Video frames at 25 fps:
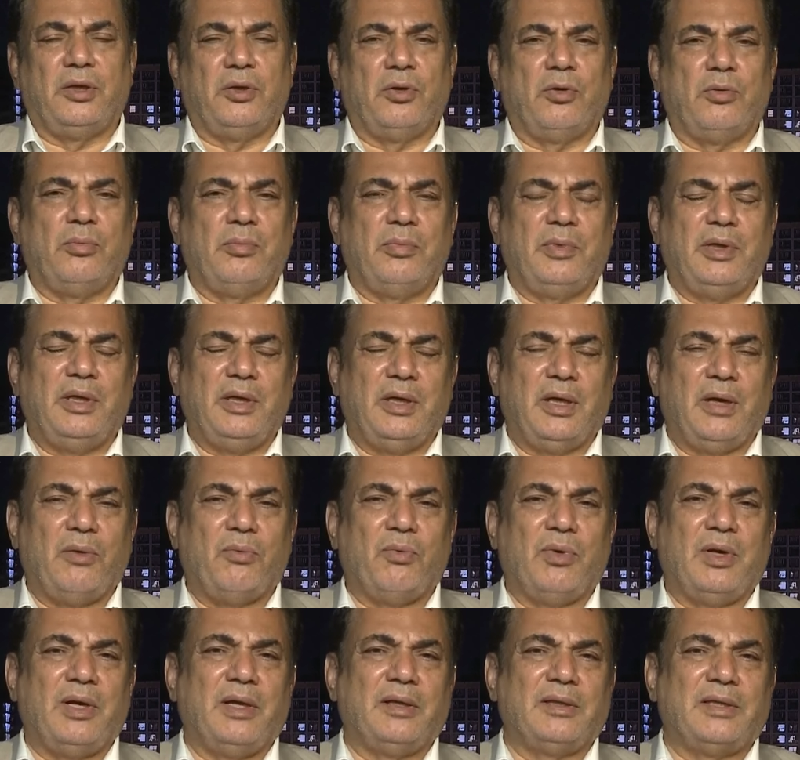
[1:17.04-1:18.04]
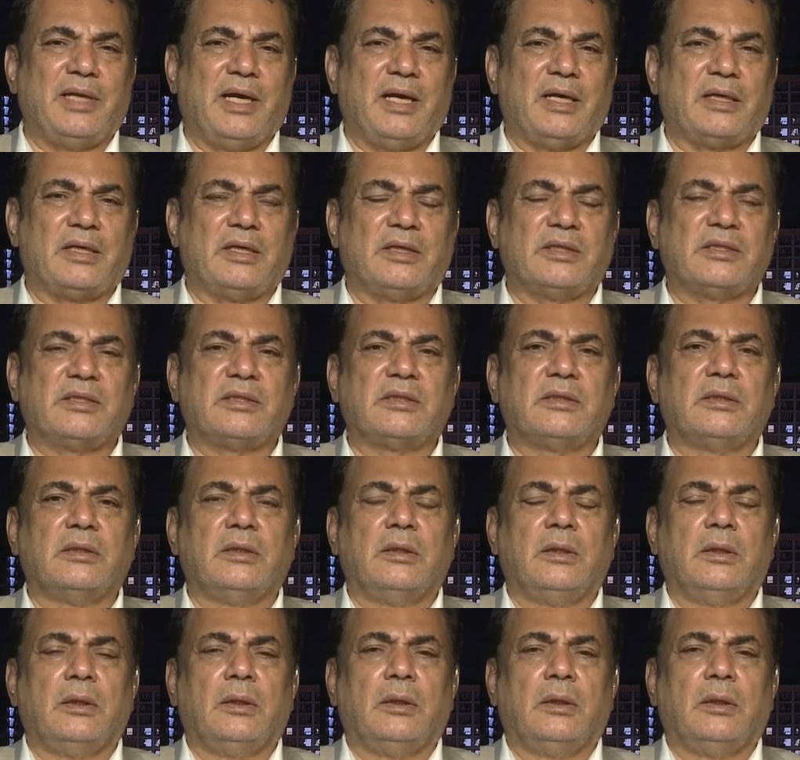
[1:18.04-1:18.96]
اليوم هي أولا تعكس